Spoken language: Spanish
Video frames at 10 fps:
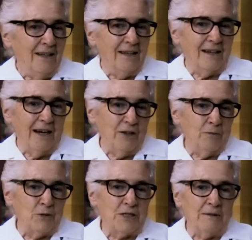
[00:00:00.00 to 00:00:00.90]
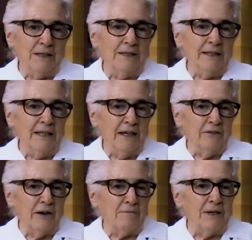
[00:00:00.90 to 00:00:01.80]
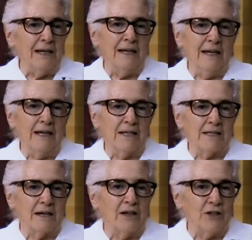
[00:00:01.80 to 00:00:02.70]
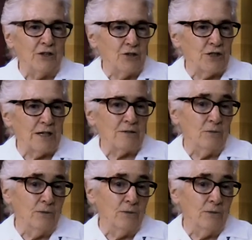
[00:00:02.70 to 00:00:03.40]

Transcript: Y claro, pues también tenía familias religiosas,